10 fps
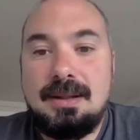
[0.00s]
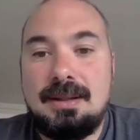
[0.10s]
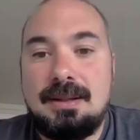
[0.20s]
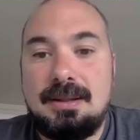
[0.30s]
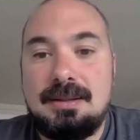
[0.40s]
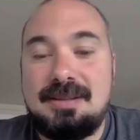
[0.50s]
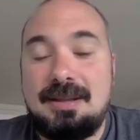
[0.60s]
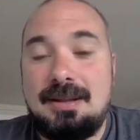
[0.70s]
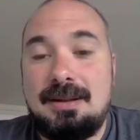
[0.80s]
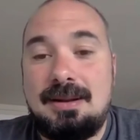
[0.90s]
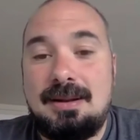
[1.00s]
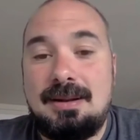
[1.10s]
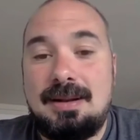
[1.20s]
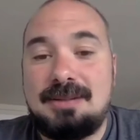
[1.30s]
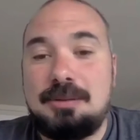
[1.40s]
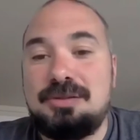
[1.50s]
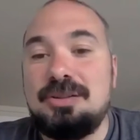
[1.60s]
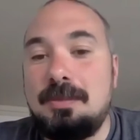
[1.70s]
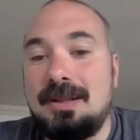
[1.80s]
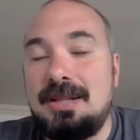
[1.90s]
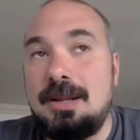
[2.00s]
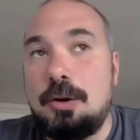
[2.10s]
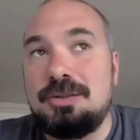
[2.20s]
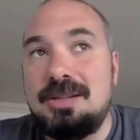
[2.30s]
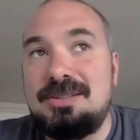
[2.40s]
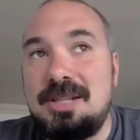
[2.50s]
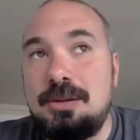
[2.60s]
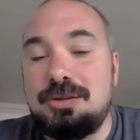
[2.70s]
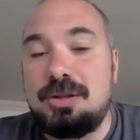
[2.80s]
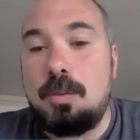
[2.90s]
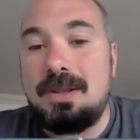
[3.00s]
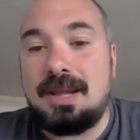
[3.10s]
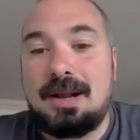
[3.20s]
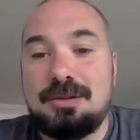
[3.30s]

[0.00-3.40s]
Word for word: la situación se mantiene con 650